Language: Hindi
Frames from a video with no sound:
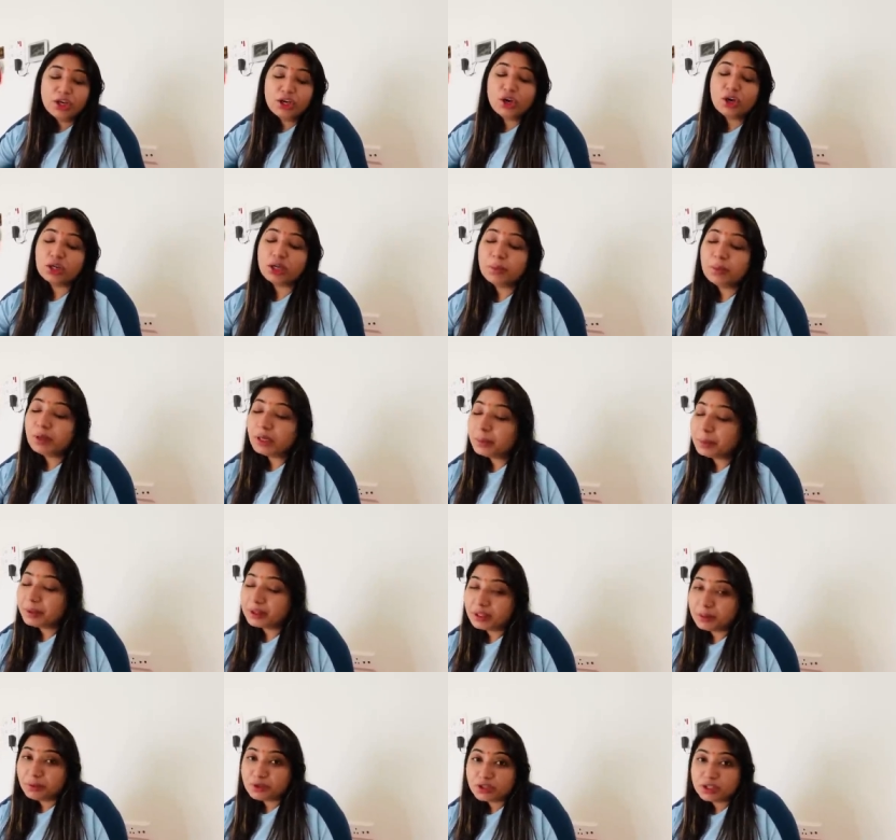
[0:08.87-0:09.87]
क्योंकि मेरा
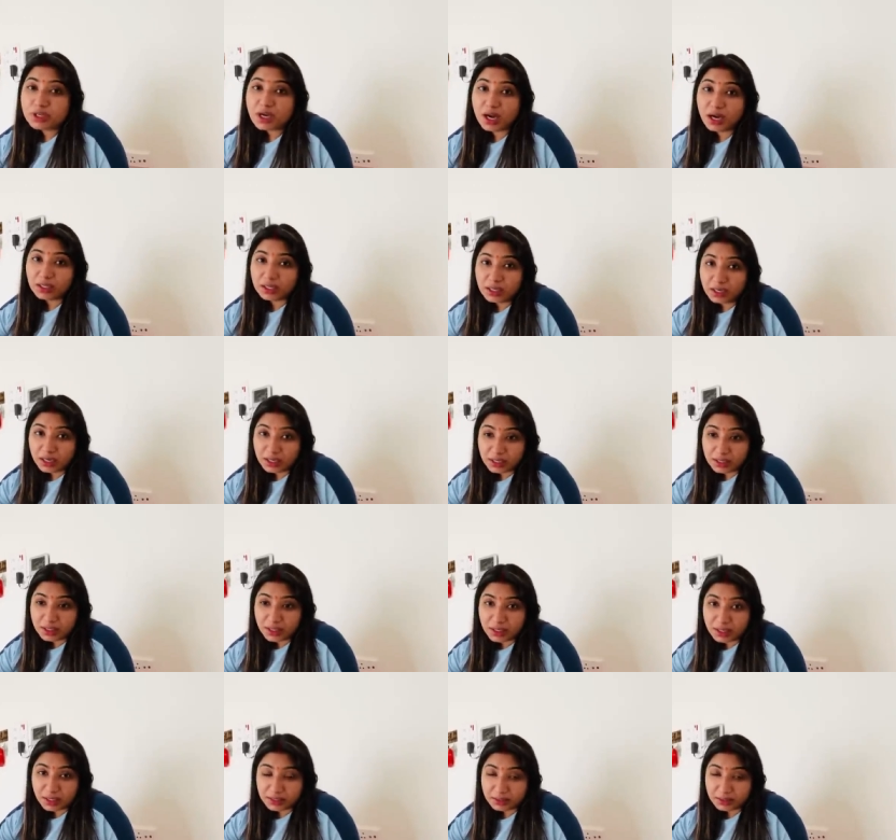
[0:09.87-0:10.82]
पति मुझे नहाने नहीं दे रहा